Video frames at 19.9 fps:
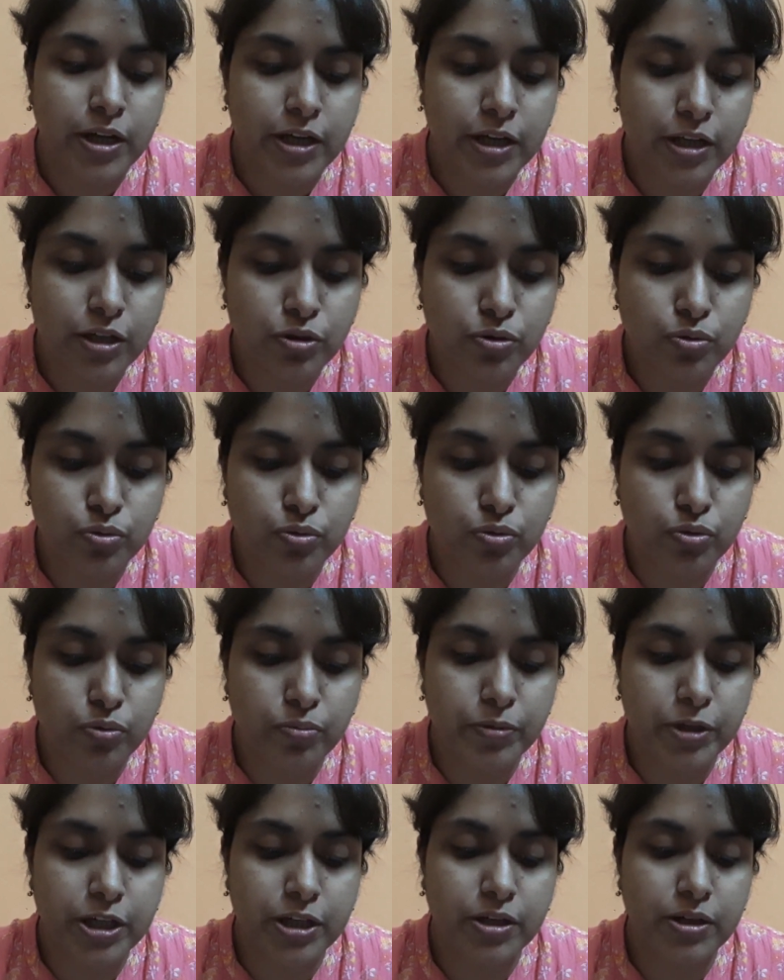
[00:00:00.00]
কিন্তু
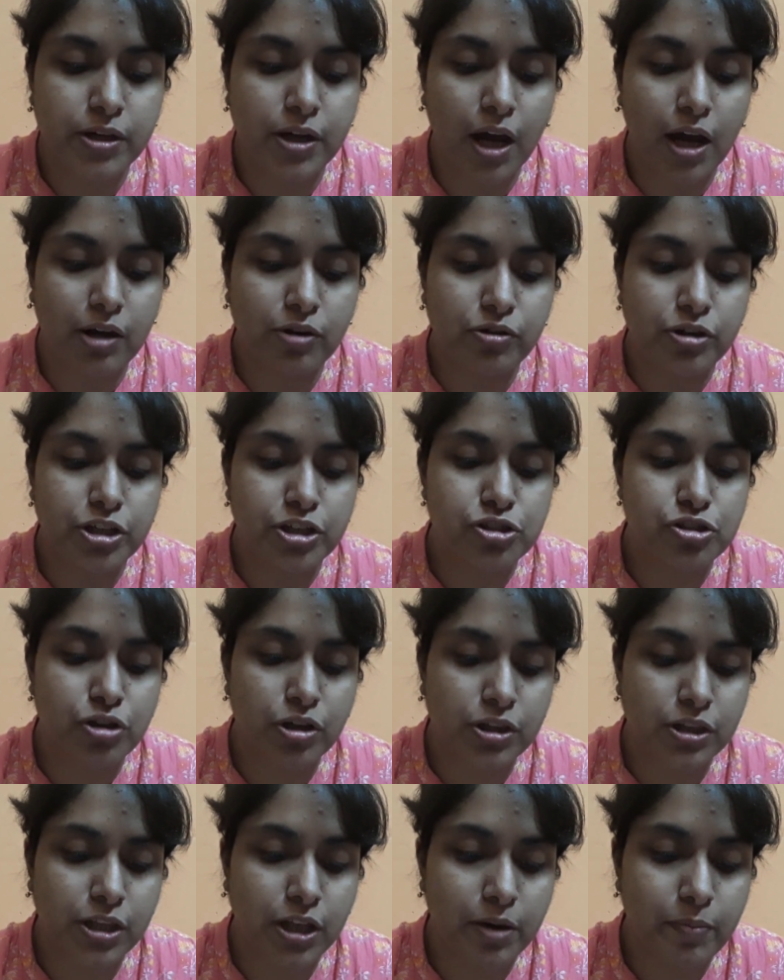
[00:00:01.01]
কবির নাগরিক
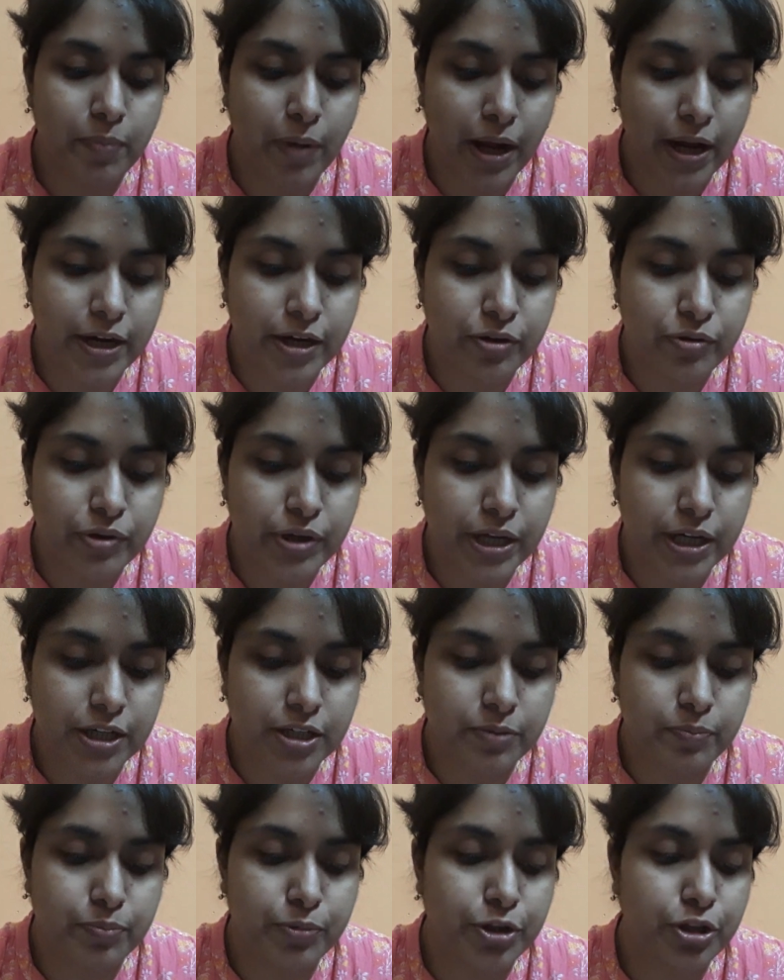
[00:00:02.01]
সত্তার বাইরেও
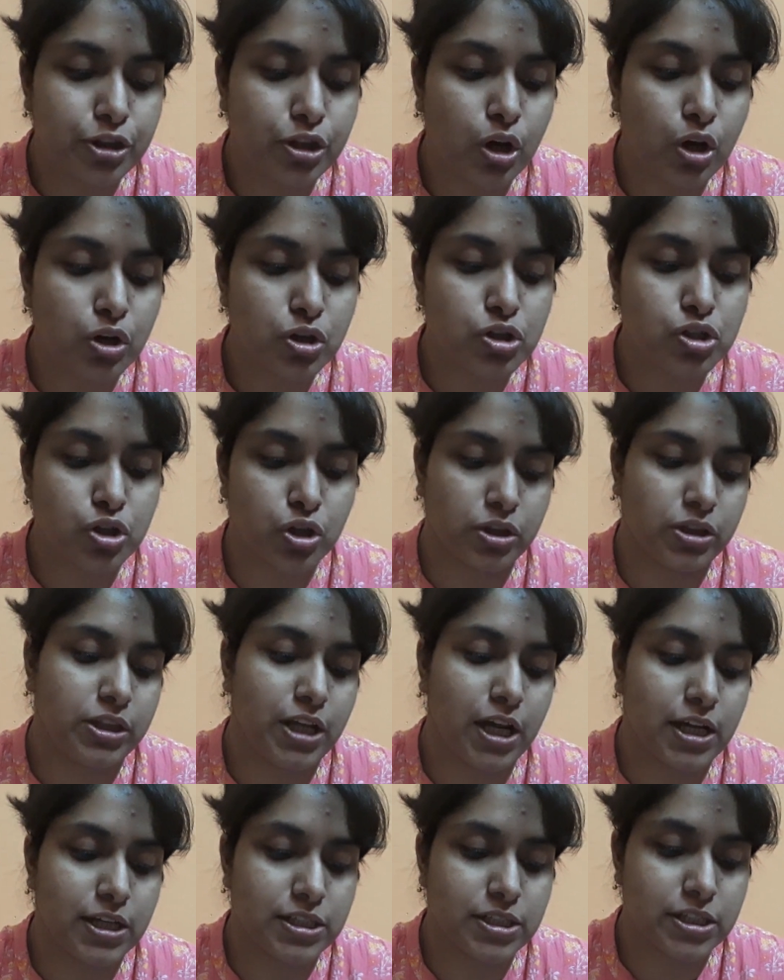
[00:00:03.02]
একটি পৃথক
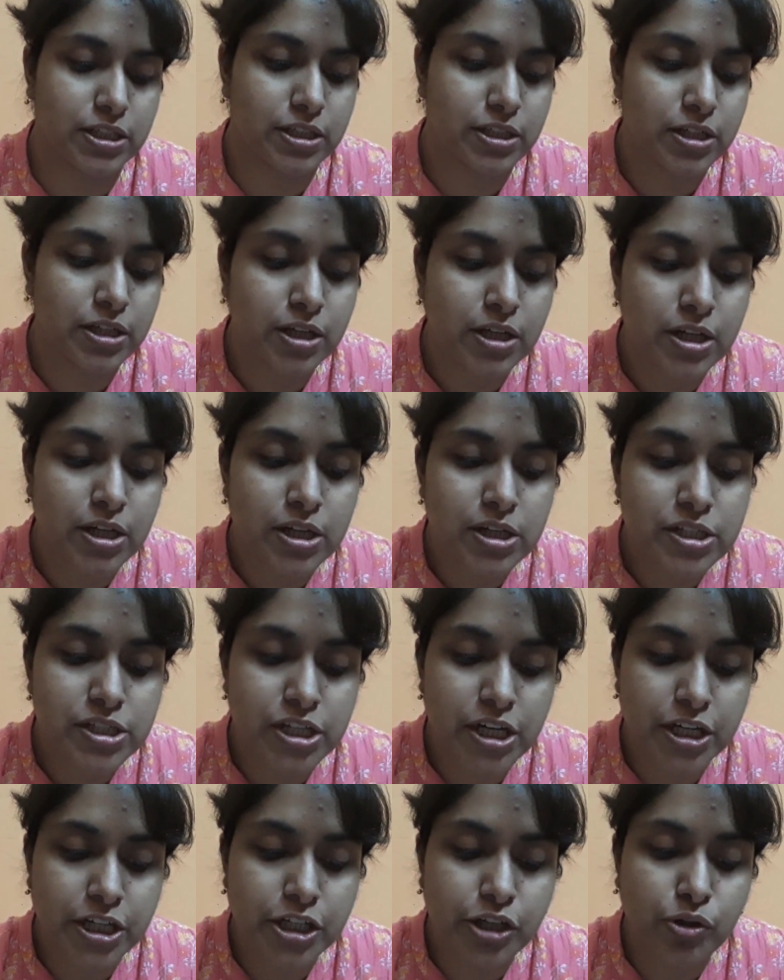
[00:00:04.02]
সত্তা আছে
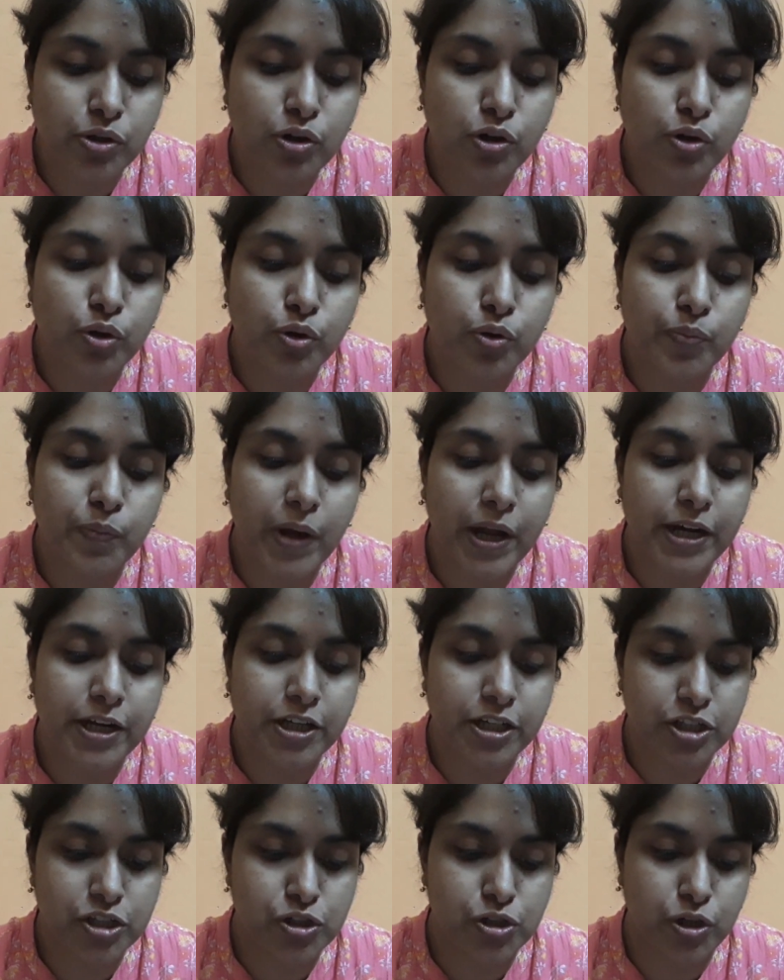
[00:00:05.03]
সেটি হলো
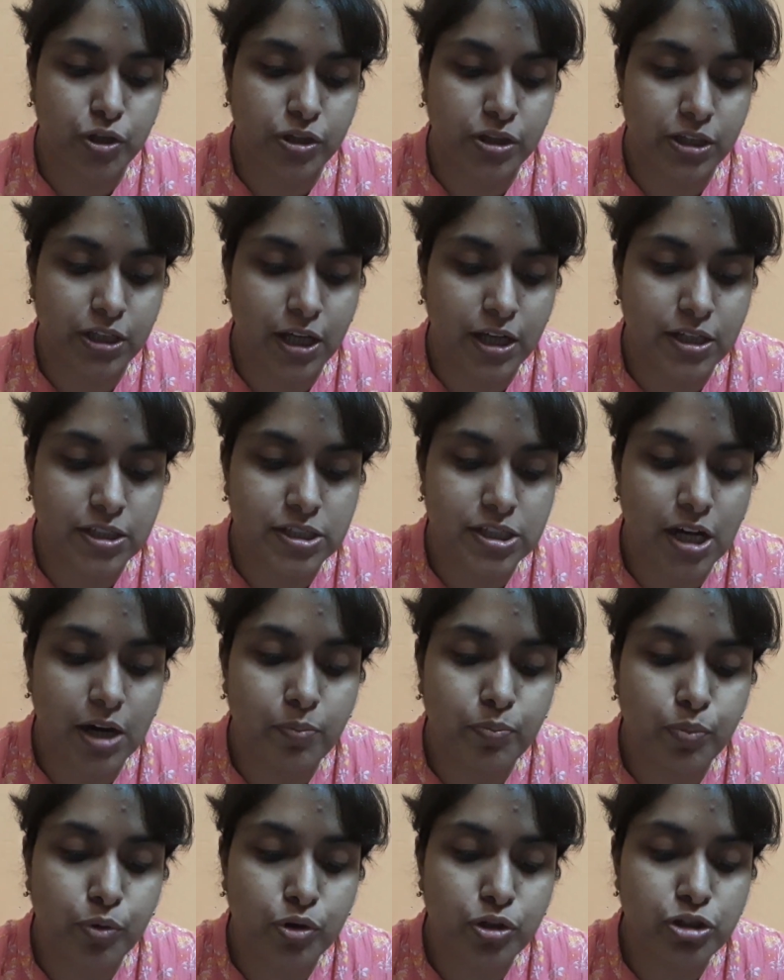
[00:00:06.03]
রোম্যান্টিক সত্তা
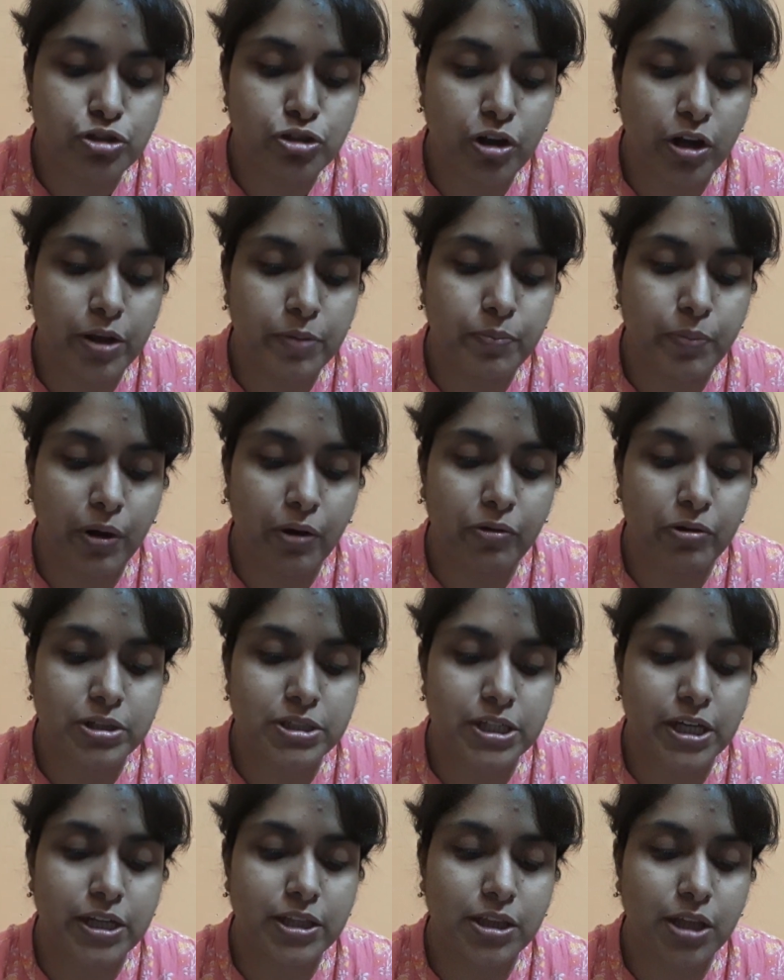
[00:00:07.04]
যার পরিচয় পাওয়া
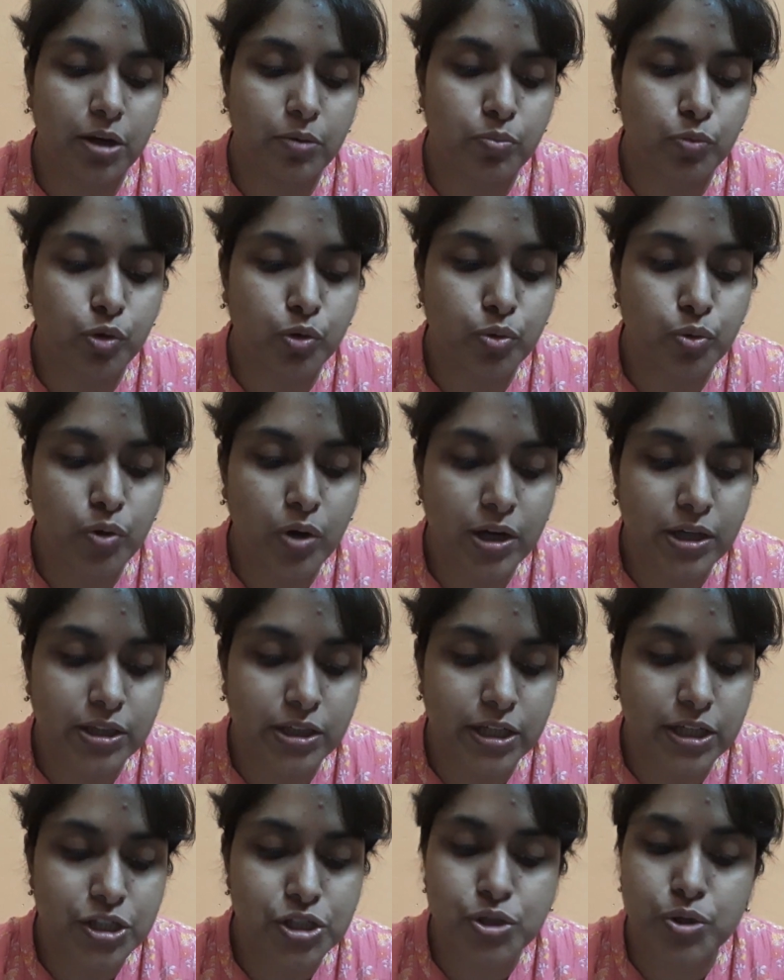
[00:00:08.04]
যায় তার মহুয়ার
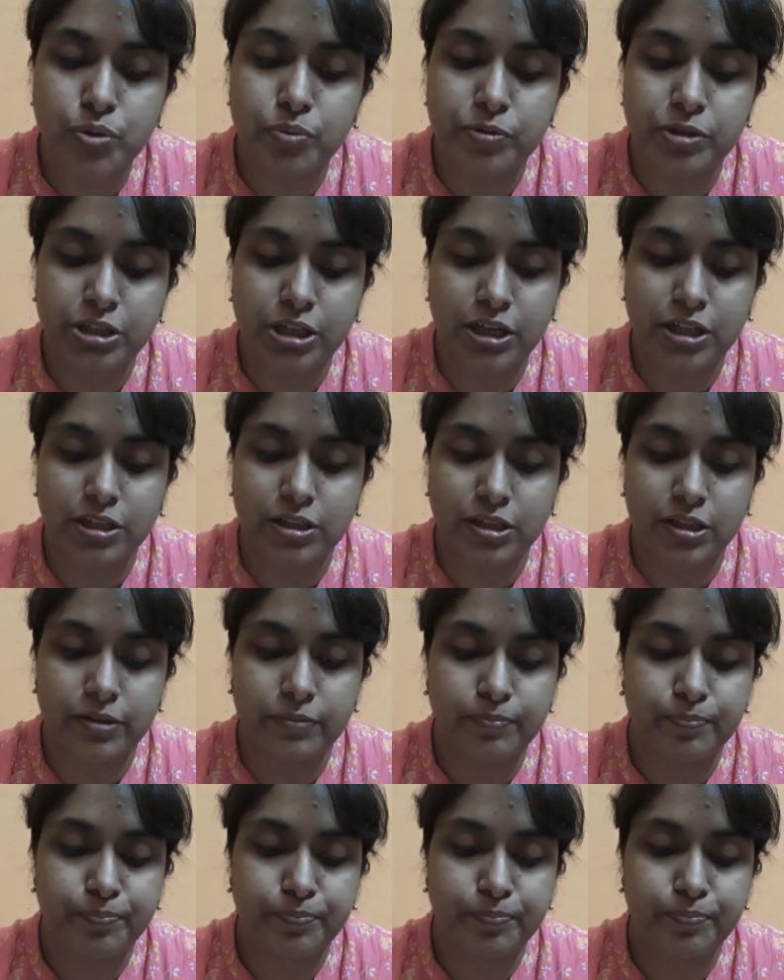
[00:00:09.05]
দেশ কবিতাটিতে